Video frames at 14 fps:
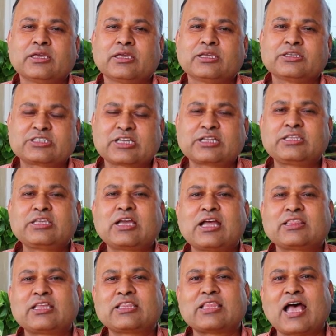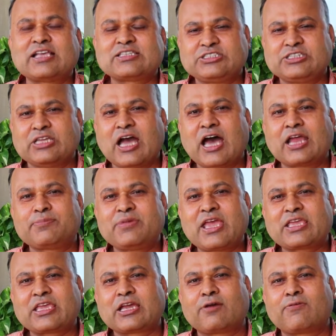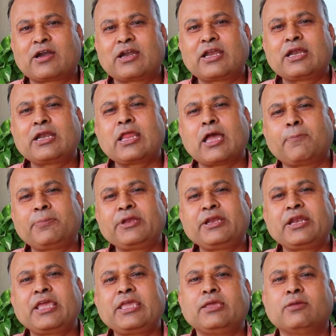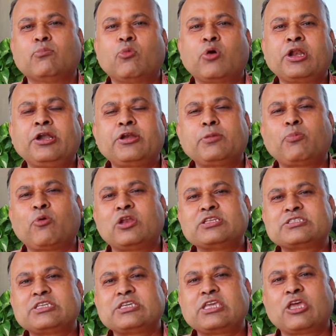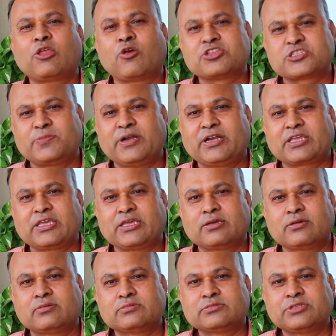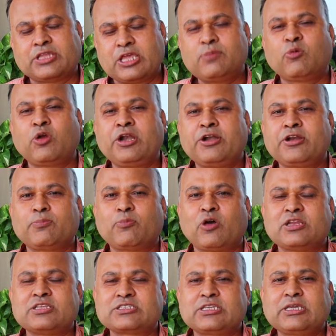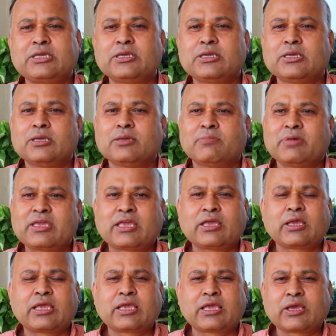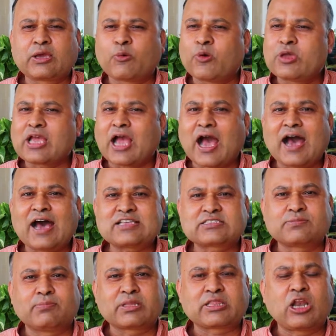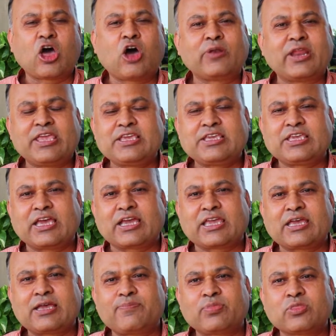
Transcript: कि शक्तिकांता दास जी आर के गवर्नर ने अपनी नई मॉनेटरी पॉलिसी की अनाउंसमेंट की नई मॉनेटरी पॉलिसी में कोई खास बदलाव नहीं किया गया